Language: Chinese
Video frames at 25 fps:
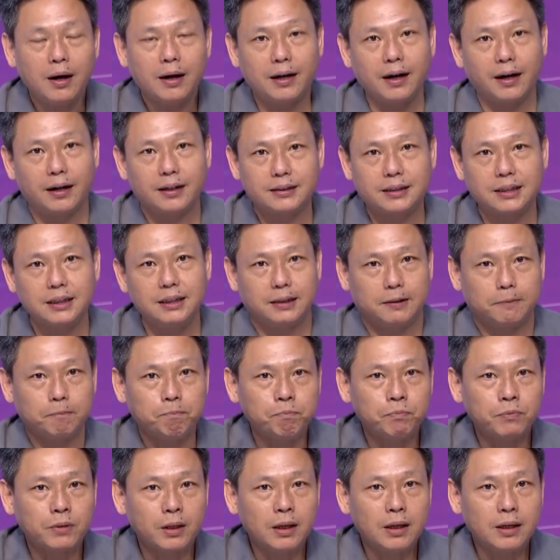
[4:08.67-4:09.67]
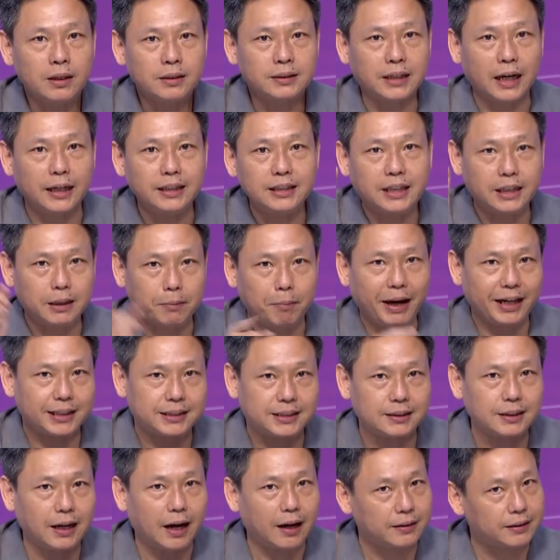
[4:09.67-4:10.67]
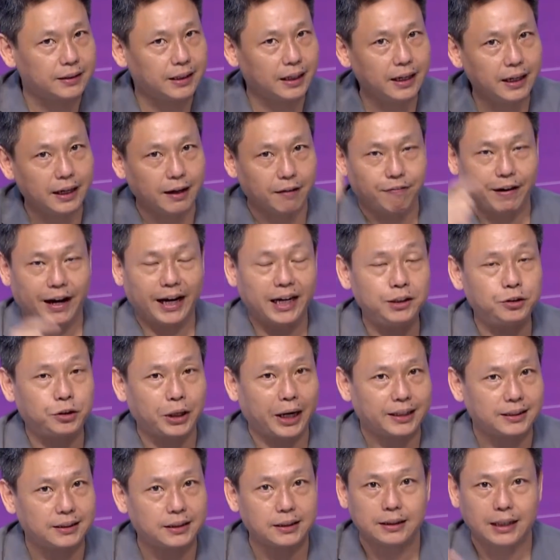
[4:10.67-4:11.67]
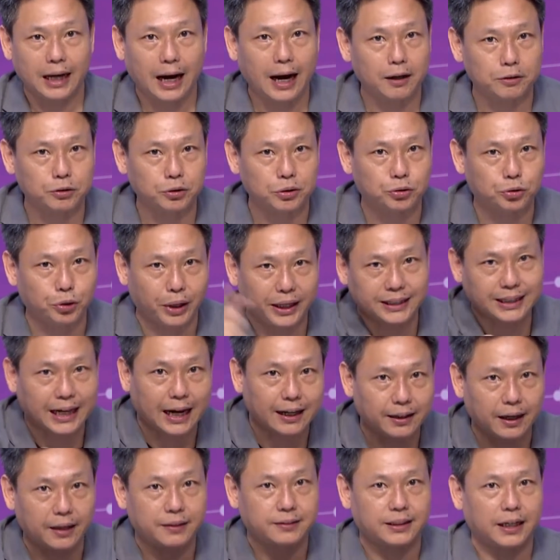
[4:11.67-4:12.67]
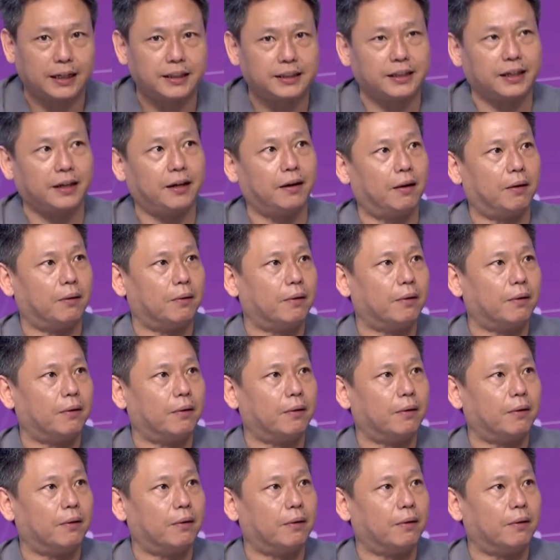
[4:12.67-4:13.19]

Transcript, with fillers: 可是陈其迈知道的第一个反应居然是他要去追查到底谁泄